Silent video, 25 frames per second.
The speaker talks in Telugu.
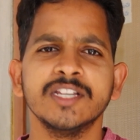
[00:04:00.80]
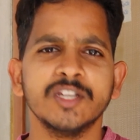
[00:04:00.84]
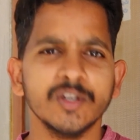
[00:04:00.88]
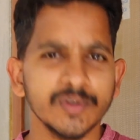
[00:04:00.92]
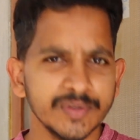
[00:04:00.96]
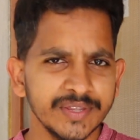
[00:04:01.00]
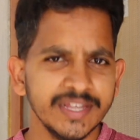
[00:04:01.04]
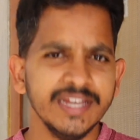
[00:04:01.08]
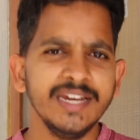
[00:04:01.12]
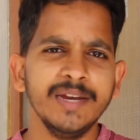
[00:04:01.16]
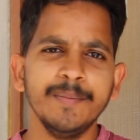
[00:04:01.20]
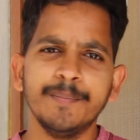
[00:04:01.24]
సో
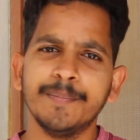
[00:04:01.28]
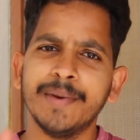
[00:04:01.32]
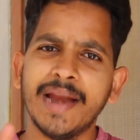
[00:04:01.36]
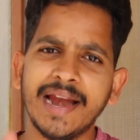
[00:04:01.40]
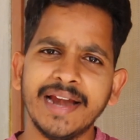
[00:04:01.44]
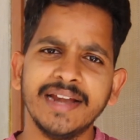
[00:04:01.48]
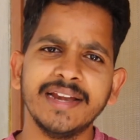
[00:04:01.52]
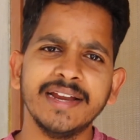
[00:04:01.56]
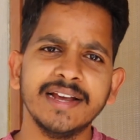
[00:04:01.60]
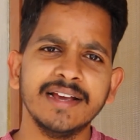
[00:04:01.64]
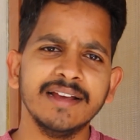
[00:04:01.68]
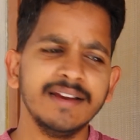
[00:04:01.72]
దీన్ని
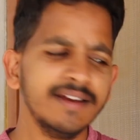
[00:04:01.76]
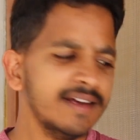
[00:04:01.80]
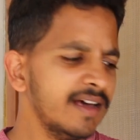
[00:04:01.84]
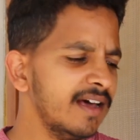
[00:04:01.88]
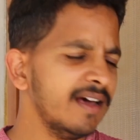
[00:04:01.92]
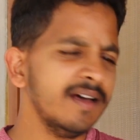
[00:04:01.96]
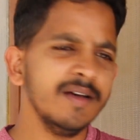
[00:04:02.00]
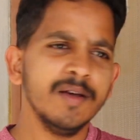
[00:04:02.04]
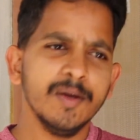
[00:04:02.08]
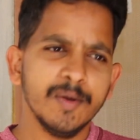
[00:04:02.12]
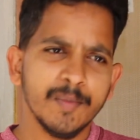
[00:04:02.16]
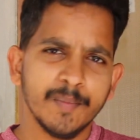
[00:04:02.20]

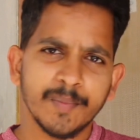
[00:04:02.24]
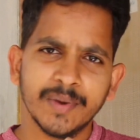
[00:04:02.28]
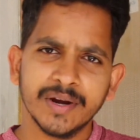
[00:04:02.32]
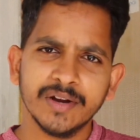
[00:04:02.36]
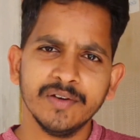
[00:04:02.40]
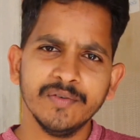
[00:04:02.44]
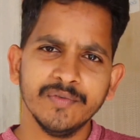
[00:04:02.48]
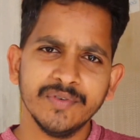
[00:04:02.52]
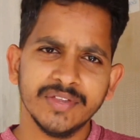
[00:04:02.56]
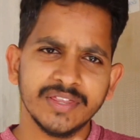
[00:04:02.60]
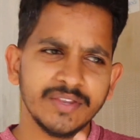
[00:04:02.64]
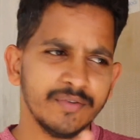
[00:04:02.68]
ప్రాక్టికల్గా
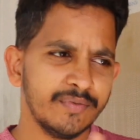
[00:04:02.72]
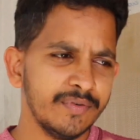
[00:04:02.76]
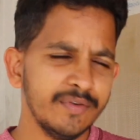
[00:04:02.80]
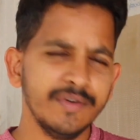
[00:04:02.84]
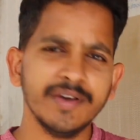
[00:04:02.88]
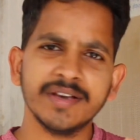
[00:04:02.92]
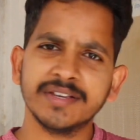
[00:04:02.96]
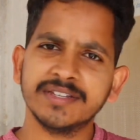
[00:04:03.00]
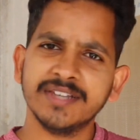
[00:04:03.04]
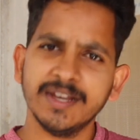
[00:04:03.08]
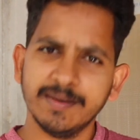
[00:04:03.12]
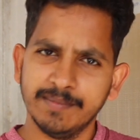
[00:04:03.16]
మనం విత్
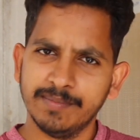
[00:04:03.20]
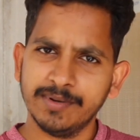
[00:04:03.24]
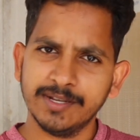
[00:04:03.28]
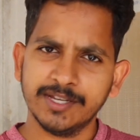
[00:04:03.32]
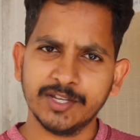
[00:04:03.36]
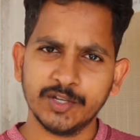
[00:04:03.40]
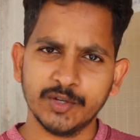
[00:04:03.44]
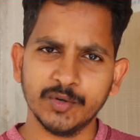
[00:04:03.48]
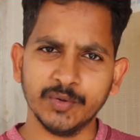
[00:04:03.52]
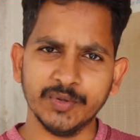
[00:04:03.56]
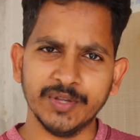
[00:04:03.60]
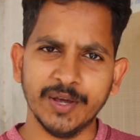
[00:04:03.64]
ఫ్యూ
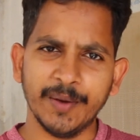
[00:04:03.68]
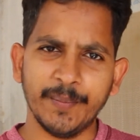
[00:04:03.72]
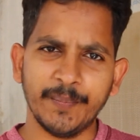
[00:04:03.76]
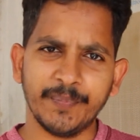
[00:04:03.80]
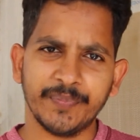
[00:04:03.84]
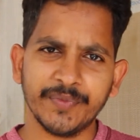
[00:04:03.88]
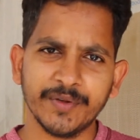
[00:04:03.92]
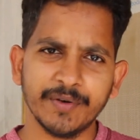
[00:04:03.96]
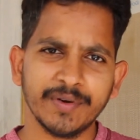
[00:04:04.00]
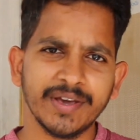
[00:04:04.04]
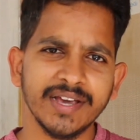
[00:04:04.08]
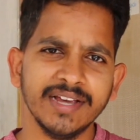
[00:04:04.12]
ఎగ్జాంపుల్స్ చూద్దాం
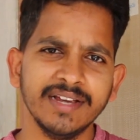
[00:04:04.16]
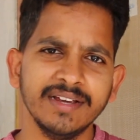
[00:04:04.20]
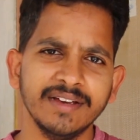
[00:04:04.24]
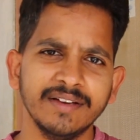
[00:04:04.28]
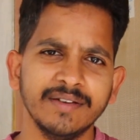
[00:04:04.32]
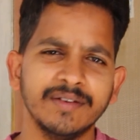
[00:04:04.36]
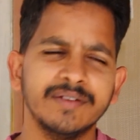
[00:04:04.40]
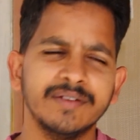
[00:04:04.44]
ఓకే